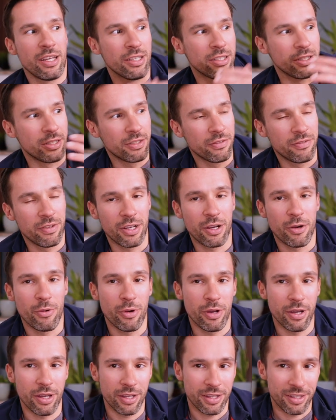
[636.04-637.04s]

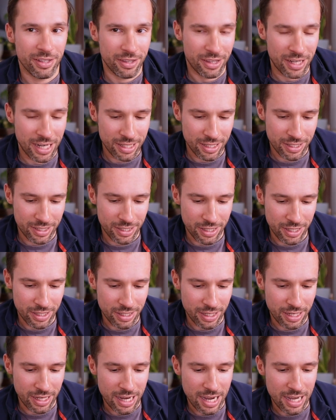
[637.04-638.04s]
zwykły,
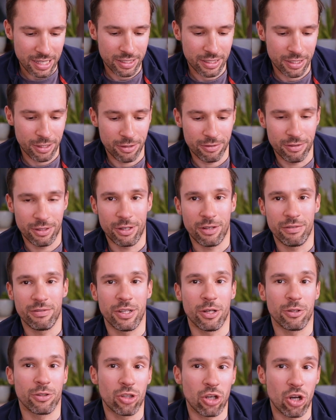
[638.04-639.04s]
tradycyjny kask
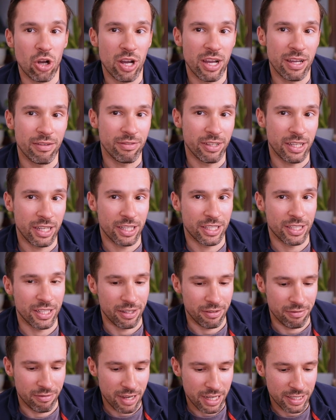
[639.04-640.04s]
rowerowy o trochę
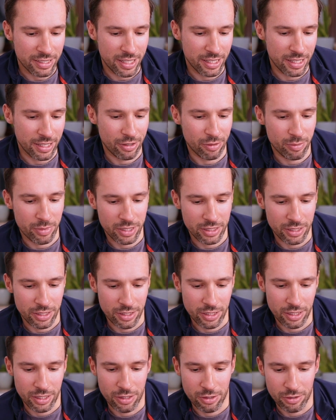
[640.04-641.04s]
większej wadze, natomiast
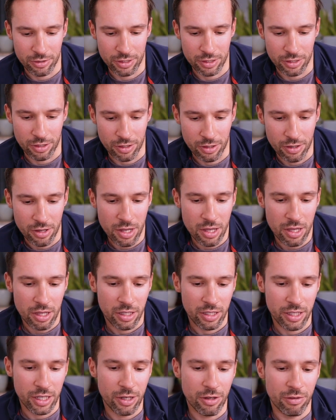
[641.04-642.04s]
jeżeli chodzi o
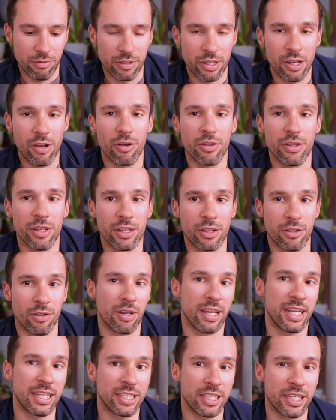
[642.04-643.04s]
jego wygodę, to
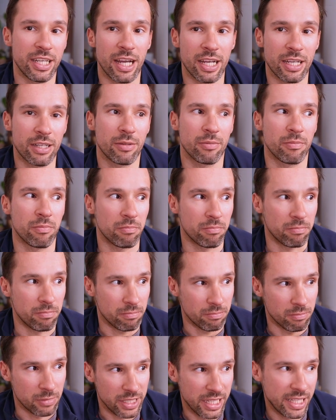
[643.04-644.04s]
leży jak
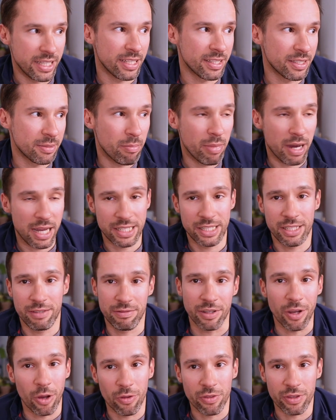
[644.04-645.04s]
jeden z bardziej
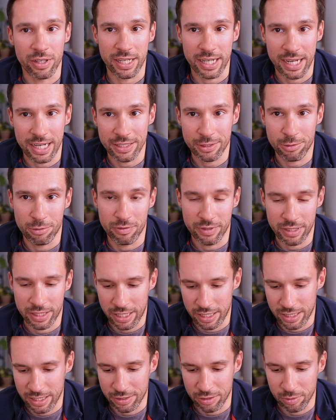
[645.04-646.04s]
wygodnych kasków,
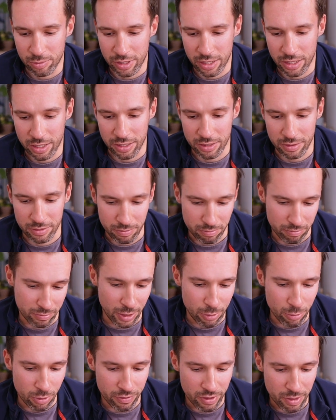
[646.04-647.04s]
jakie na sobie
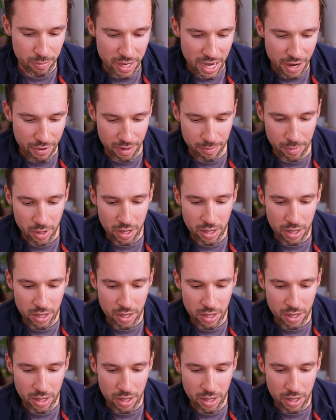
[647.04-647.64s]
na głowie miałem.